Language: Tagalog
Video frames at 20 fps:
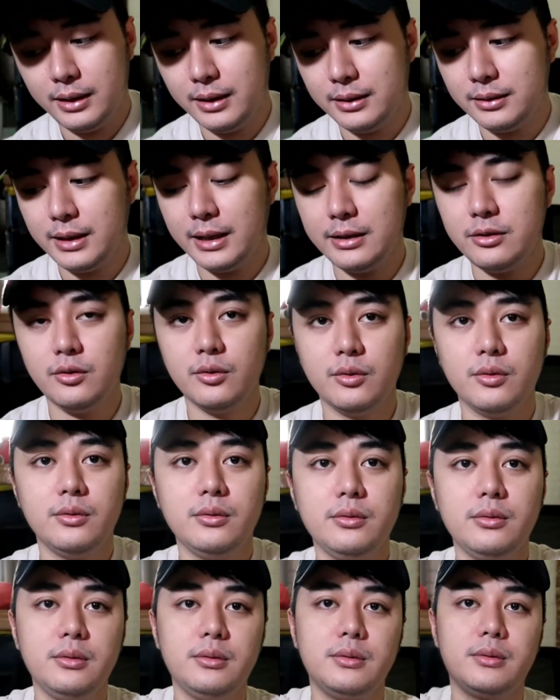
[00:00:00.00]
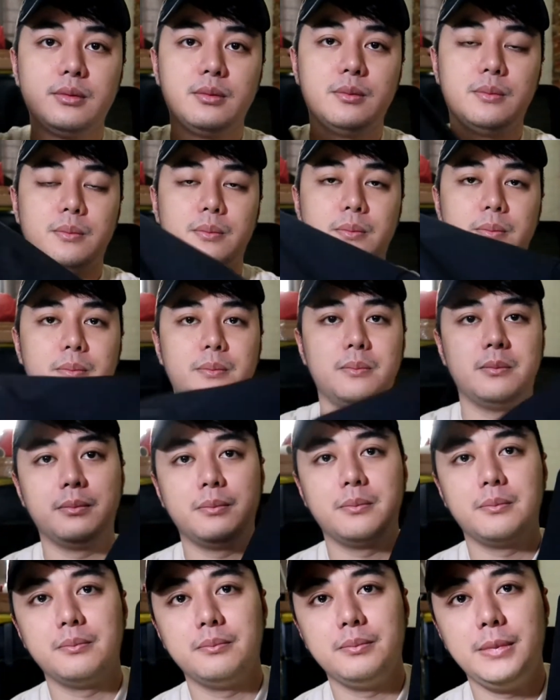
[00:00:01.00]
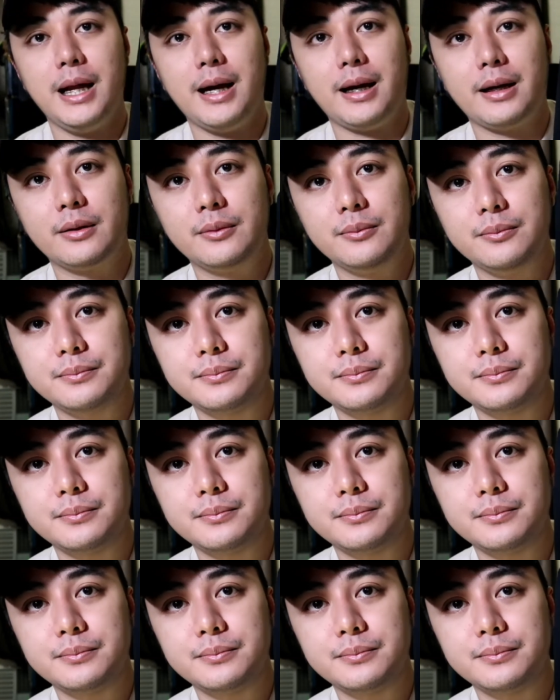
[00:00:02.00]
and then yung black.